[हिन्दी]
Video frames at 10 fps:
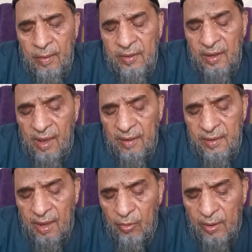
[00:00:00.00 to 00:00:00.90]
जिनका
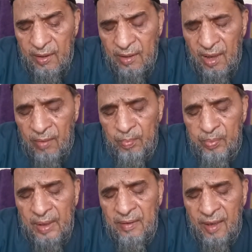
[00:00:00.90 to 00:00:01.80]
सेकुलरिज़म
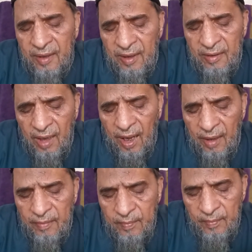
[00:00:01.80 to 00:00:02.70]
पर यकीन था
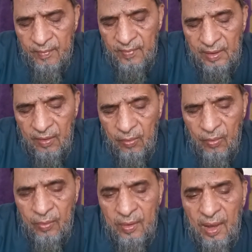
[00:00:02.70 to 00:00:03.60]

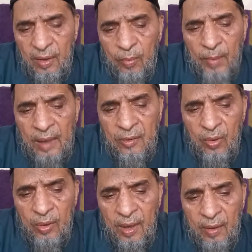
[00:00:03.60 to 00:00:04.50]
उनके
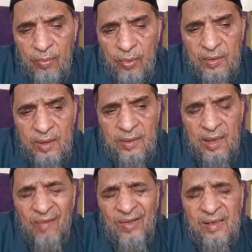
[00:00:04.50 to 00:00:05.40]
नुमाइंदों ने उस
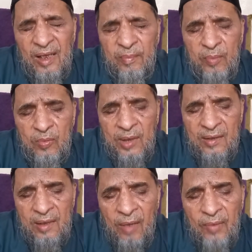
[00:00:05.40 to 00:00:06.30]
दस्तावेज
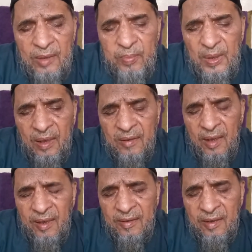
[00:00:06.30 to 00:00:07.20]
दस्तावेज़ पर
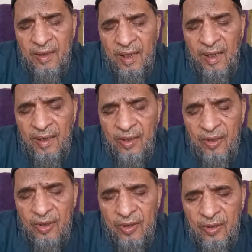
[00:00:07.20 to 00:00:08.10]
दस्तखत किए
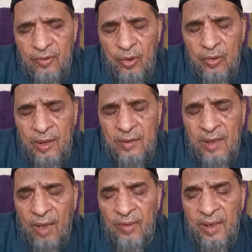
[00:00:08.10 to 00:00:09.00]
कि जो
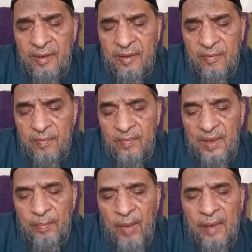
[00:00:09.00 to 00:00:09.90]
दस्तावेज़
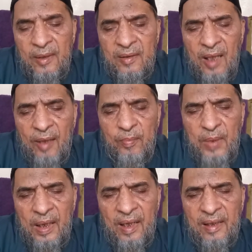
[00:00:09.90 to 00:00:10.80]
पाकिस्तान
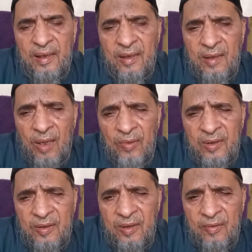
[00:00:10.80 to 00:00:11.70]
बनने की
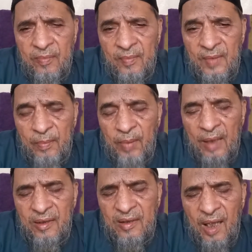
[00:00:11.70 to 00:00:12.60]
दस्तावेज़ थी
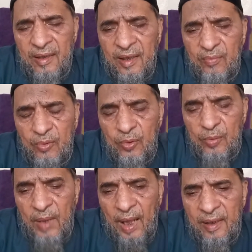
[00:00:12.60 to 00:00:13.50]
पाकिस्तान के
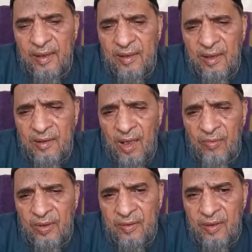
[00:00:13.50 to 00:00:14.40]
वजूद में आने की
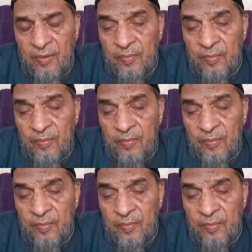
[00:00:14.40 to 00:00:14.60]
दस्तावेज़